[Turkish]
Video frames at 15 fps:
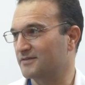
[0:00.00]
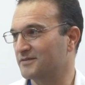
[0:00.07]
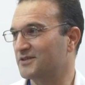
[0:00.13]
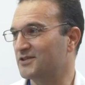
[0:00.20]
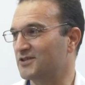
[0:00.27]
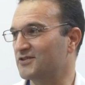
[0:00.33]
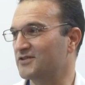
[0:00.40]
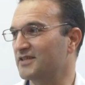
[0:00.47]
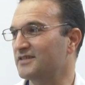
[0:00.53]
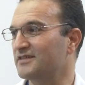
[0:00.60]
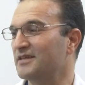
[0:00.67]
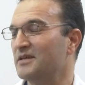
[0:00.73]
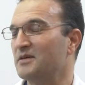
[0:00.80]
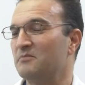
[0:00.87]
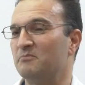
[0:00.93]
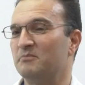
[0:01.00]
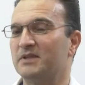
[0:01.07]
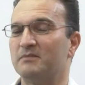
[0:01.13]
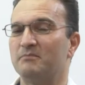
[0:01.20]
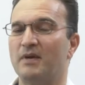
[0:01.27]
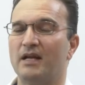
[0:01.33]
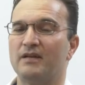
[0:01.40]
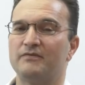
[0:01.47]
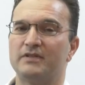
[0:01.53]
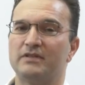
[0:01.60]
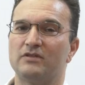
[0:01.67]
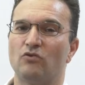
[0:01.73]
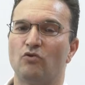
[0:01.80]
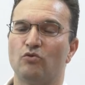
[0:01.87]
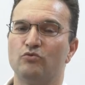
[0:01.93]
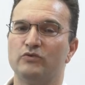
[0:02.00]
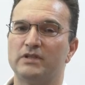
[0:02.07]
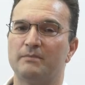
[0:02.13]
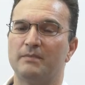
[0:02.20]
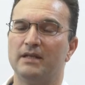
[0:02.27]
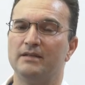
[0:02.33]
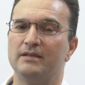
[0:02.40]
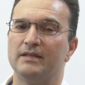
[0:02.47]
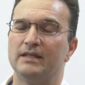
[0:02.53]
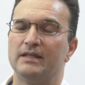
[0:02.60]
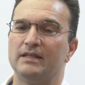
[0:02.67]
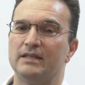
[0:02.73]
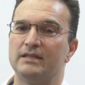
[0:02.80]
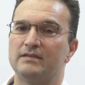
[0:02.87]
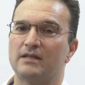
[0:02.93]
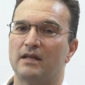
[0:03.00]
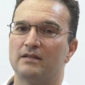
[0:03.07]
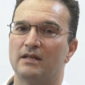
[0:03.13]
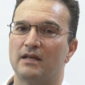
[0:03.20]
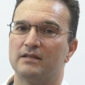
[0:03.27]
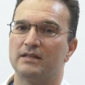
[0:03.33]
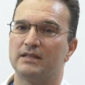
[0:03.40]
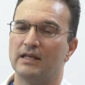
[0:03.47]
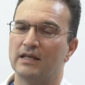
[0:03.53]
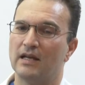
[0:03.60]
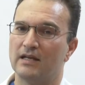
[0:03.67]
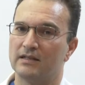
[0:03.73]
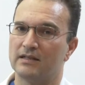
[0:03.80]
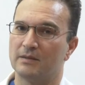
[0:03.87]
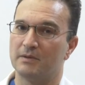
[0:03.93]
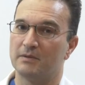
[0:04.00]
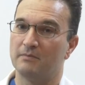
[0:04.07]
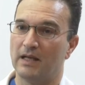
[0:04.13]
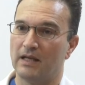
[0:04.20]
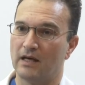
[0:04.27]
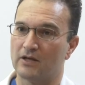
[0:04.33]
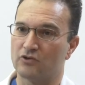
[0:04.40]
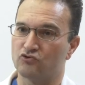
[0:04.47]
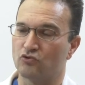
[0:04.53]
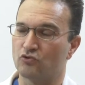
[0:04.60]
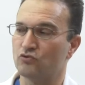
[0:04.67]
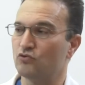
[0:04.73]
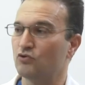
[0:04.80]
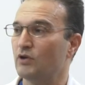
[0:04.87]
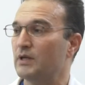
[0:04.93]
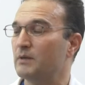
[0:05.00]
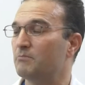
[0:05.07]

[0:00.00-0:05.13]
E, işleyeceğiz, bir bel fıtığı olduğu zaman insanlarda genellikle bir bel ağrısı olur.